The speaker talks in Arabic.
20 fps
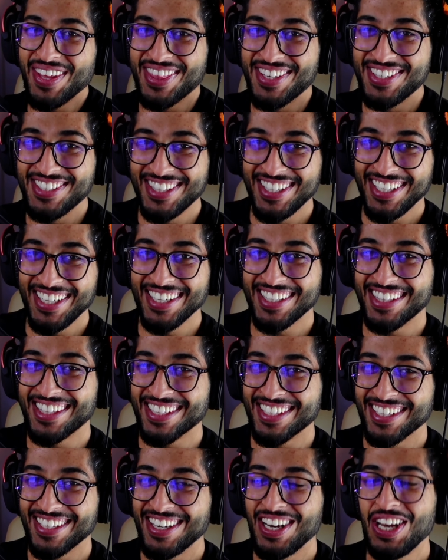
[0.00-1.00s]
بث
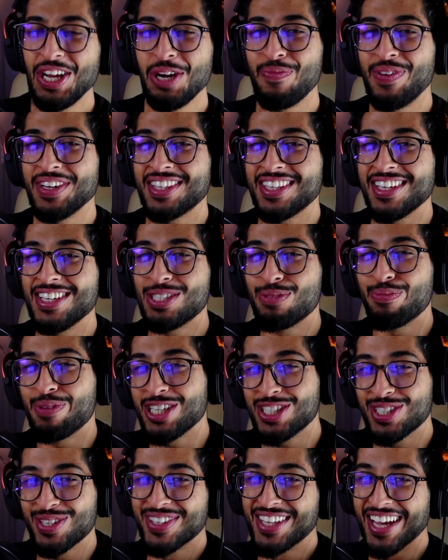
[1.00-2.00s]
جديد لعبة
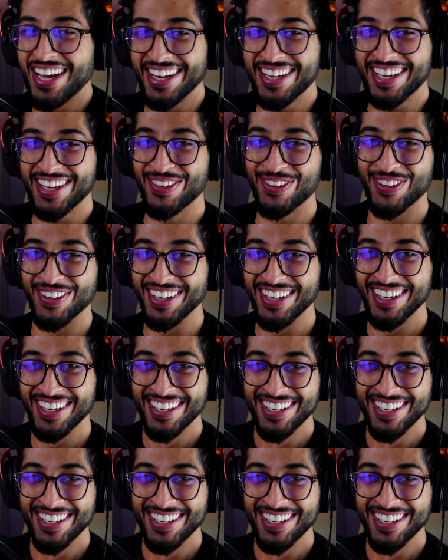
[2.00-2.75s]
اسبريسو تايكون